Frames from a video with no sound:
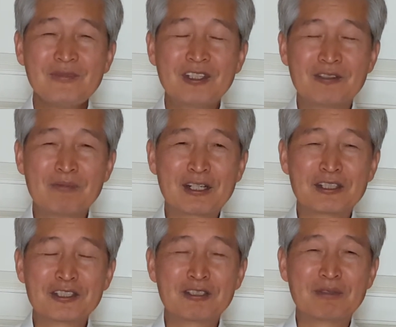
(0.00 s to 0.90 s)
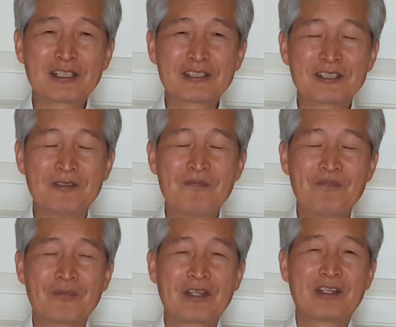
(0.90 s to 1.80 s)
연말연시를 맞아서
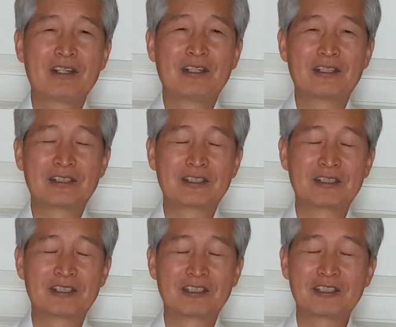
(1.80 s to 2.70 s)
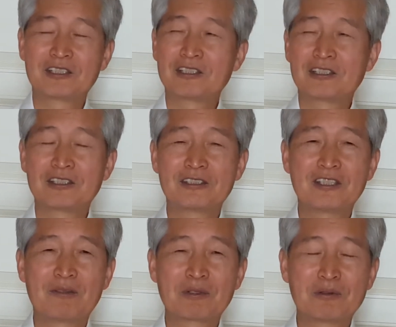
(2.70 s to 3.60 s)
어, 이
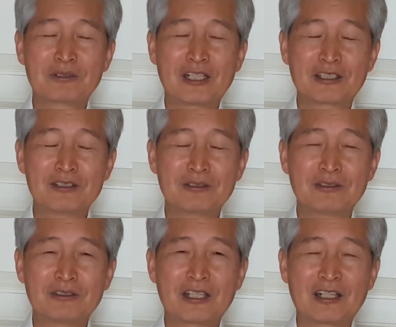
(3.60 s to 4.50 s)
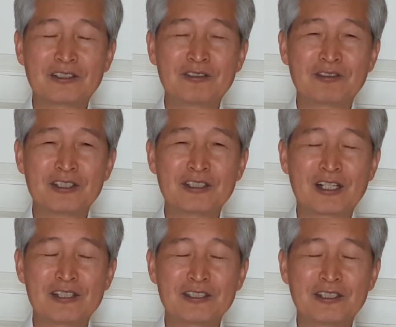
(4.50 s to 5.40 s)
405장이죠. 나 같은 죄인
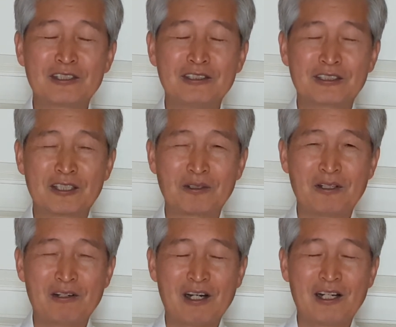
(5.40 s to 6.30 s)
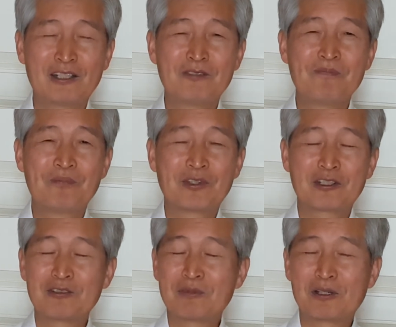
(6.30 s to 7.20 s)
살리신 그 은혜
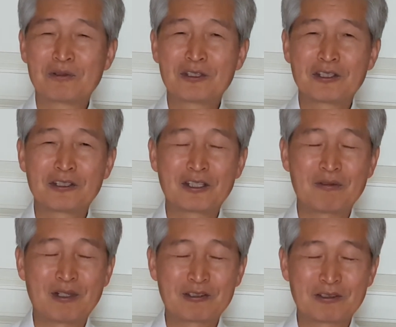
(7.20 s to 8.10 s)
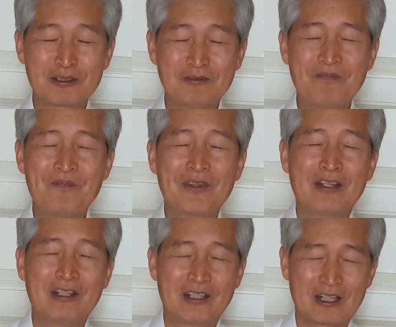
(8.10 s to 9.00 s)
놀라그 멜로디에 맞춰서
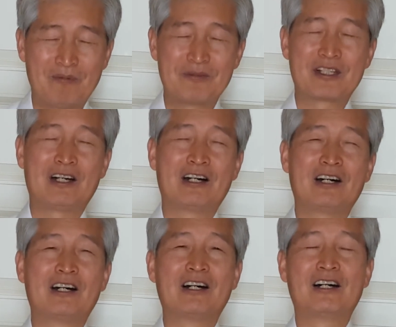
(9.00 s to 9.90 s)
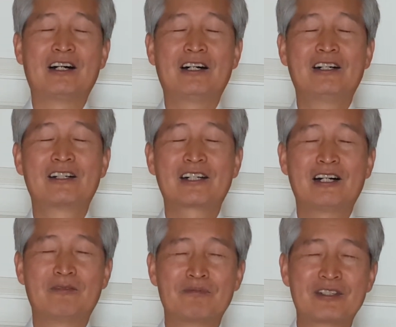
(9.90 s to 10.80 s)
감사
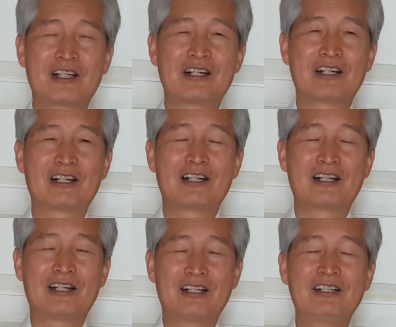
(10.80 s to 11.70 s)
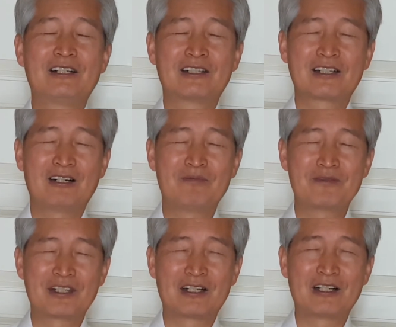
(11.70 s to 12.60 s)
감사
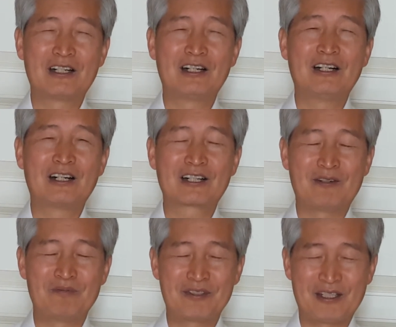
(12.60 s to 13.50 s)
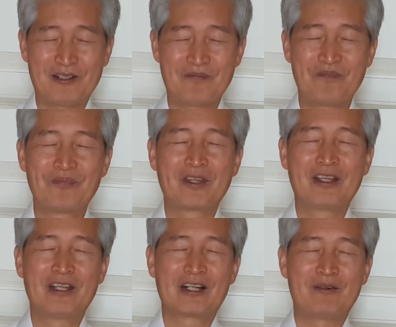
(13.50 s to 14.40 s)
감사 감사
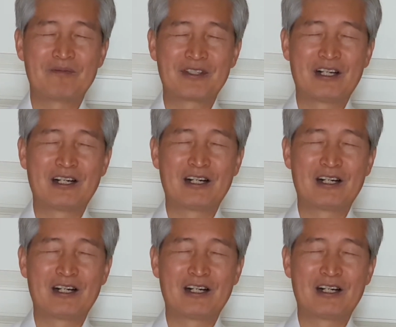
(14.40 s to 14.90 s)
감사